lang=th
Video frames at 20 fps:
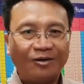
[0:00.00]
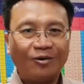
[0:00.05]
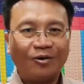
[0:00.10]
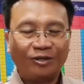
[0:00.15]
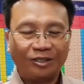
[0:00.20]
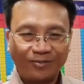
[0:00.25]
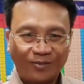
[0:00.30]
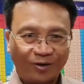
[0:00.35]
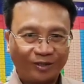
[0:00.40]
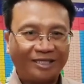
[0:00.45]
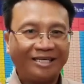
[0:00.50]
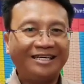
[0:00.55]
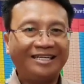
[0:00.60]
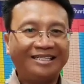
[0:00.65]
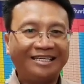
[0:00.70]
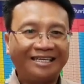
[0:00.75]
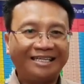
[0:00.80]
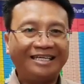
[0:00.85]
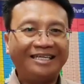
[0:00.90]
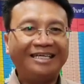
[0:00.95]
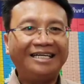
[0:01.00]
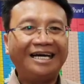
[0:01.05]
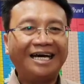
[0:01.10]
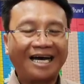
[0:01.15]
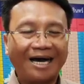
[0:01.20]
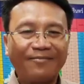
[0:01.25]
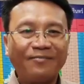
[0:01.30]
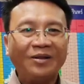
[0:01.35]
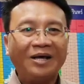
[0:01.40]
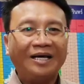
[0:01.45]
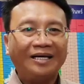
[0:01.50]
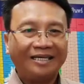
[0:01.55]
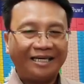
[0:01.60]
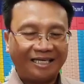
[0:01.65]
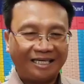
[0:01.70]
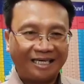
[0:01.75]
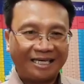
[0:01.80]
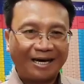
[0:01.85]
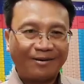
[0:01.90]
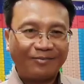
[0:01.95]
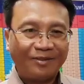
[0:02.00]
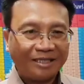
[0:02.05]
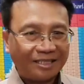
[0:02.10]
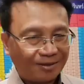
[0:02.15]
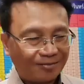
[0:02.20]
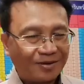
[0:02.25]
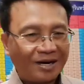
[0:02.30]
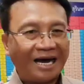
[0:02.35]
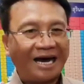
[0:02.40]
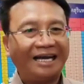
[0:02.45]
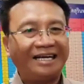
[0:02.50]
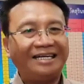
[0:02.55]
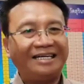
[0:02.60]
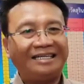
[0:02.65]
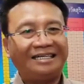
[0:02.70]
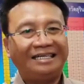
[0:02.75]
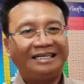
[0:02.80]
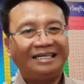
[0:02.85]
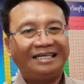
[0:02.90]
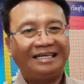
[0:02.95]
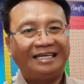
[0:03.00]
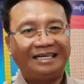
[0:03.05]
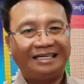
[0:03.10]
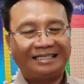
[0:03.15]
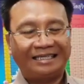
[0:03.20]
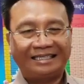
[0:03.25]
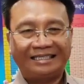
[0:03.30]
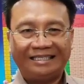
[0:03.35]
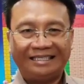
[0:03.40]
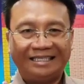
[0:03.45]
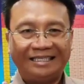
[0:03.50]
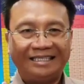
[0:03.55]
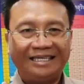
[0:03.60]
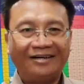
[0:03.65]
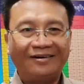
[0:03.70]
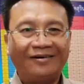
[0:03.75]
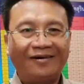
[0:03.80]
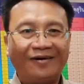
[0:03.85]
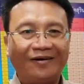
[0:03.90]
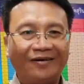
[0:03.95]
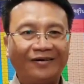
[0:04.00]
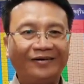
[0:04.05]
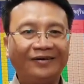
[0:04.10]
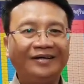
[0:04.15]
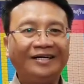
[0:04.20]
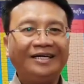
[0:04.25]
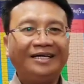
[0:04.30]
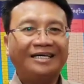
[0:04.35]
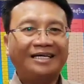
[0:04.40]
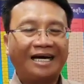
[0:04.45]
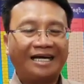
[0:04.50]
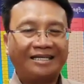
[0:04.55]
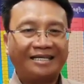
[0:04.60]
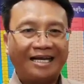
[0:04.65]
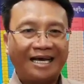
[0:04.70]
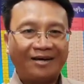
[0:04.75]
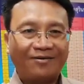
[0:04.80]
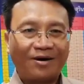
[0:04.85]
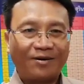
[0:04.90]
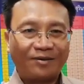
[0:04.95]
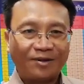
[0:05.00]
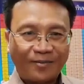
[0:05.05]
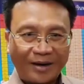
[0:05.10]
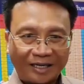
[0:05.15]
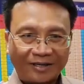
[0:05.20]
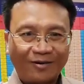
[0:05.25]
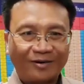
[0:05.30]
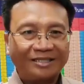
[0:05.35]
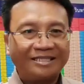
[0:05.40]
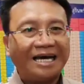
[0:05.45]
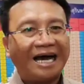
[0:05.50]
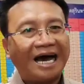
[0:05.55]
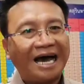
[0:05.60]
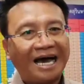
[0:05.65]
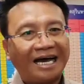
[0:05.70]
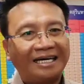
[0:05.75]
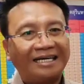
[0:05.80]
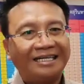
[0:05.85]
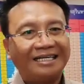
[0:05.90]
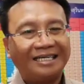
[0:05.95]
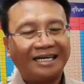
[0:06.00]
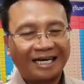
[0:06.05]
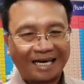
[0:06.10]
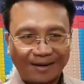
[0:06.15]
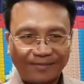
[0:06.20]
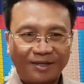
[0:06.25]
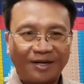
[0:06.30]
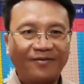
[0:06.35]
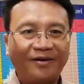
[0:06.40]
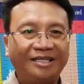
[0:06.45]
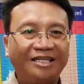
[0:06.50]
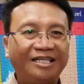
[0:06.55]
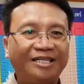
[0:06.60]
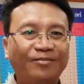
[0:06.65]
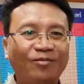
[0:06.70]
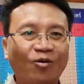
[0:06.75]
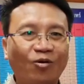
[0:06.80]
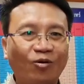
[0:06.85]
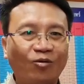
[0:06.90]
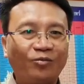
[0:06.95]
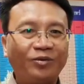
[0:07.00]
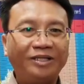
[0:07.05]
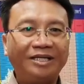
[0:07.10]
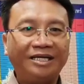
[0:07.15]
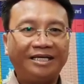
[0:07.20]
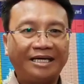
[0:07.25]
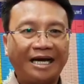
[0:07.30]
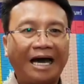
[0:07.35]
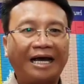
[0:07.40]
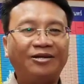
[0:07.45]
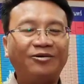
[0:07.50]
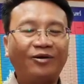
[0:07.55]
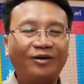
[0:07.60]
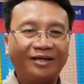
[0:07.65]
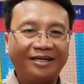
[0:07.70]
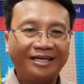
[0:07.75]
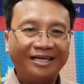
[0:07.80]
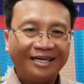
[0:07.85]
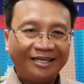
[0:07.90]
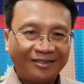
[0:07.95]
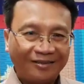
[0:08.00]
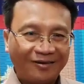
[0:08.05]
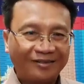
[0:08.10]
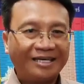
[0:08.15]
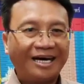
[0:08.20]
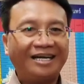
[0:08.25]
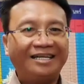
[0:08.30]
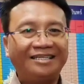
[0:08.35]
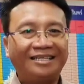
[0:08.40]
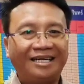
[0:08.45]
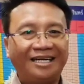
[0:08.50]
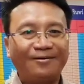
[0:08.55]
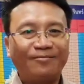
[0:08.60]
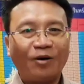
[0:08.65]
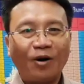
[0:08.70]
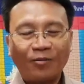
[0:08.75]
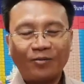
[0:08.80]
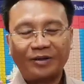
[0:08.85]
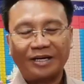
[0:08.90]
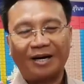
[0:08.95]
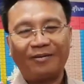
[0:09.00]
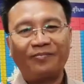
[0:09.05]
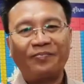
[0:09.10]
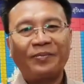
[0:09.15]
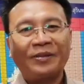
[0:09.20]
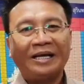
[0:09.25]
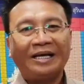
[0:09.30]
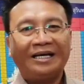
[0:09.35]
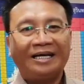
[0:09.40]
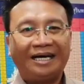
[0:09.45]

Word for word: 2566ที่จะถึงนี้นะครับกิจกรรมที่สำคัญเลยก็คือเรื่องของการแสดงความสามารถของช้างนะครับ ในวันที่ 16พฤศจิกายนทุกท่านจะได้พบกับ